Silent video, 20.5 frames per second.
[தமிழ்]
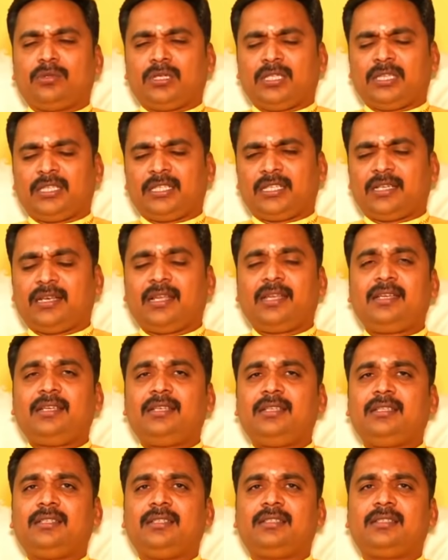அந்த
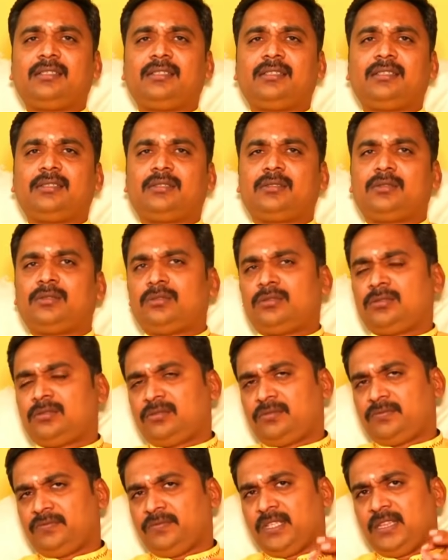கிளைண்ட்டு
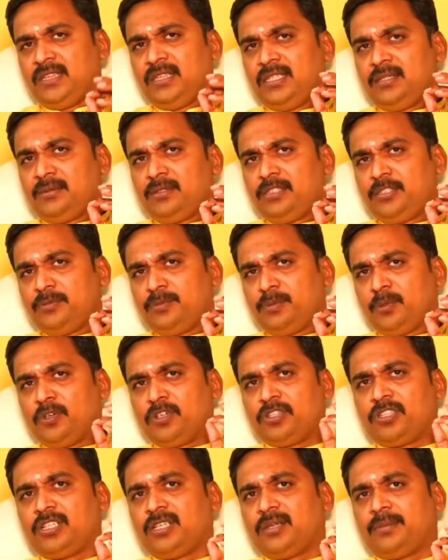வந்துட்டு
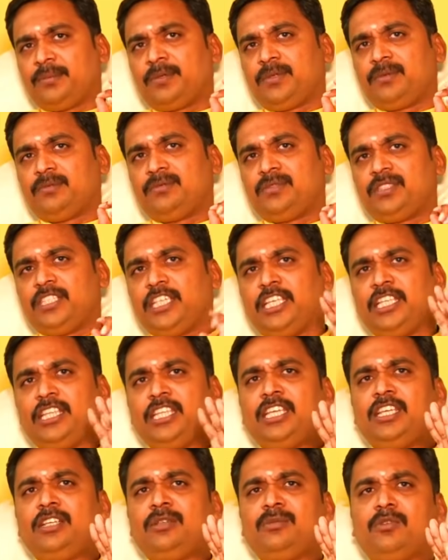போனதுக்கப்புறம்
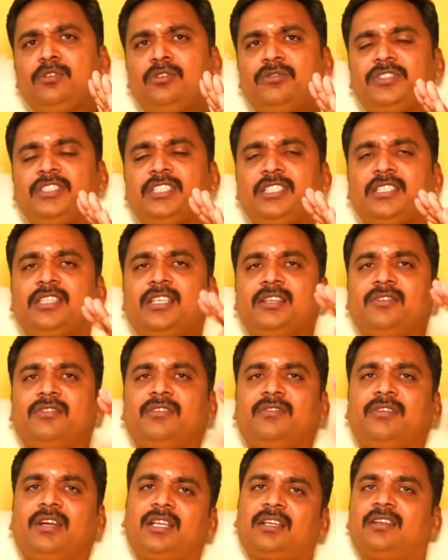ஏதேனும் ஒரு விஷயத்தில்
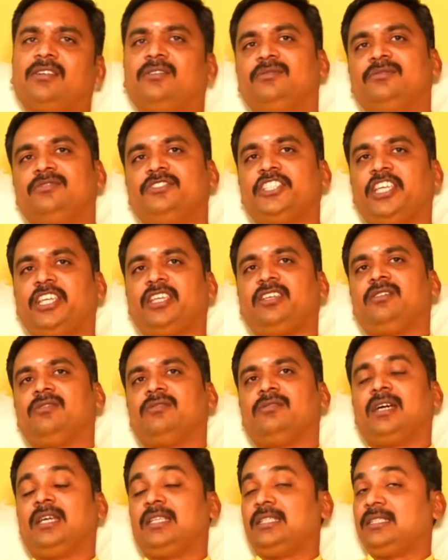அவங்க வளரணும்
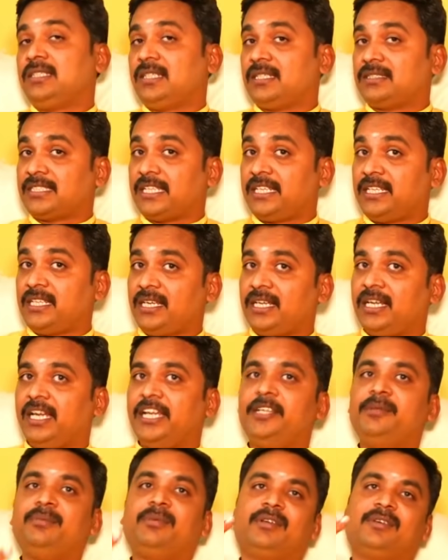ஜெயிக்கணும் அதுக்கு நான் சரியாக
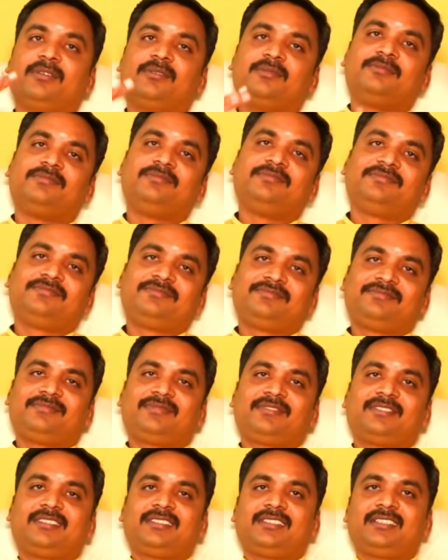கைடு பண்ணணும்
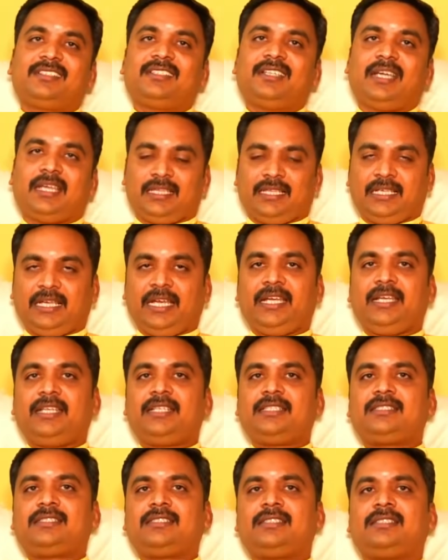அந்த
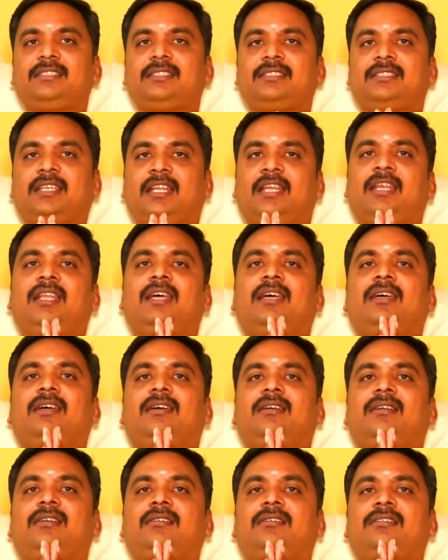கைடன்ஸு நல்லா
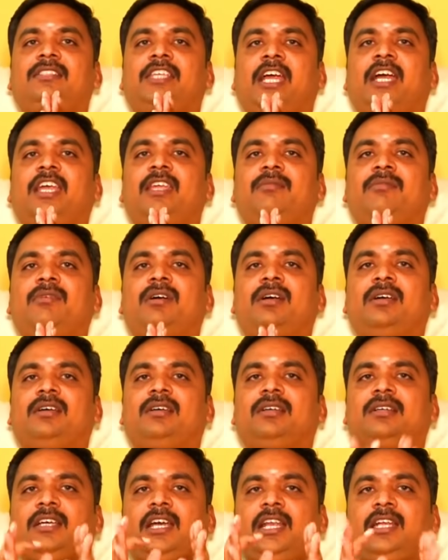நியாயமாக
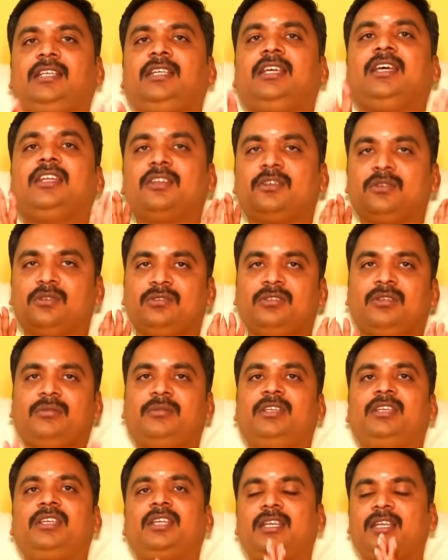கரெக்டாக இருக்கணும்
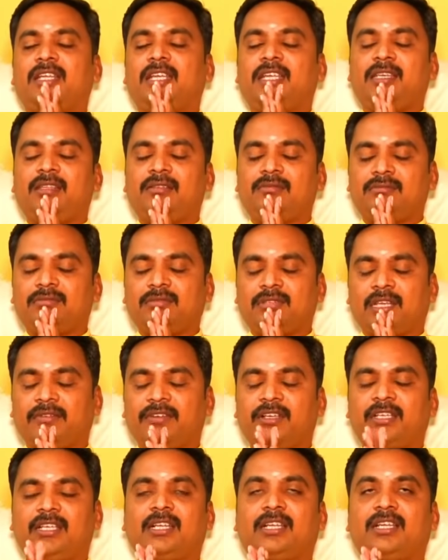அப்படின்னு நான் டெய்லியும்
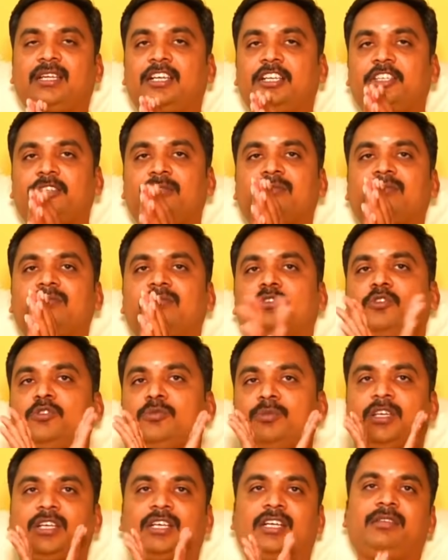நவகிரகங்களையும்
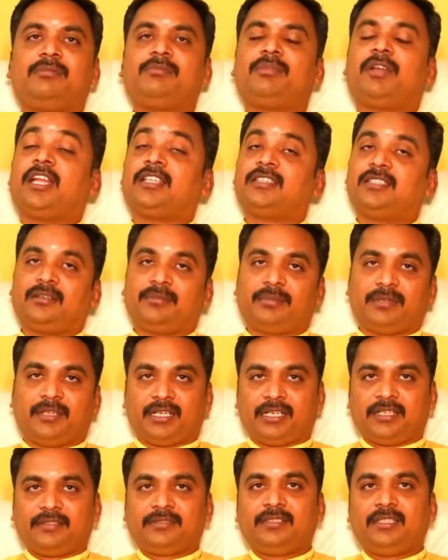குருமார்களையும் பிரார்த்தனை
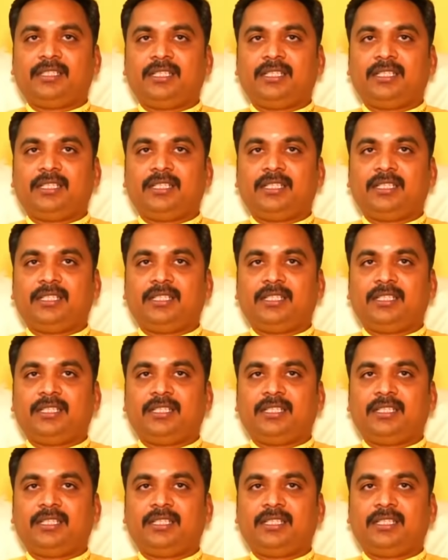பண்ணுறேன்